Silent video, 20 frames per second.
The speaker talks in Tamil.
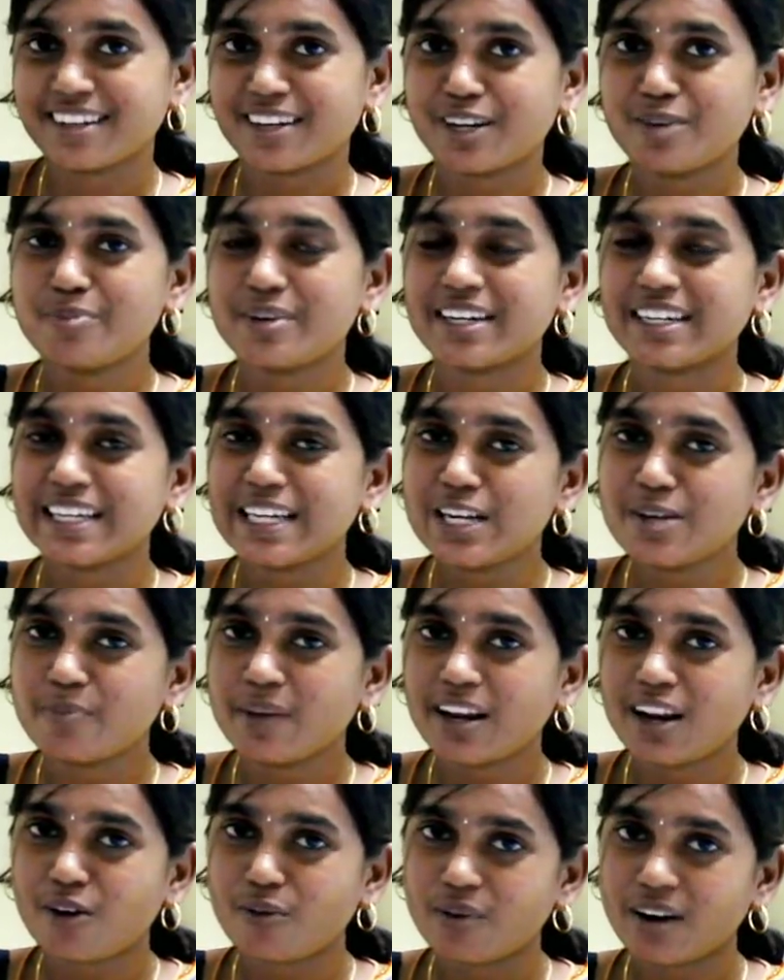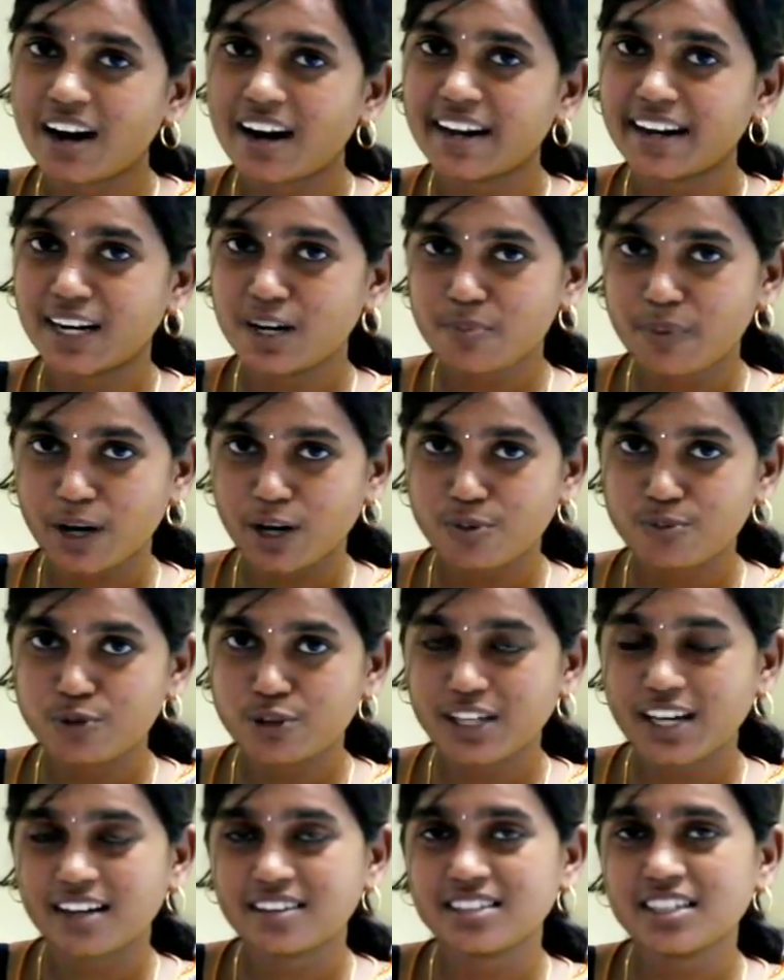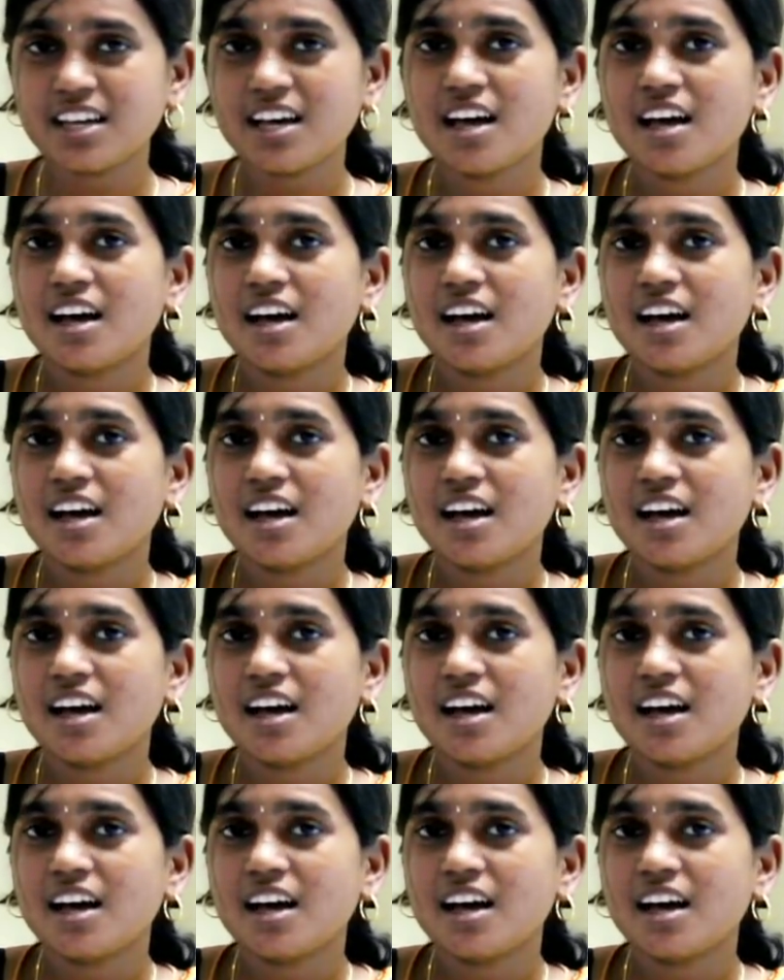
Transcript: தெரியல பட் இனிமேல் அவங்களால என்ன பண்ண முடியாது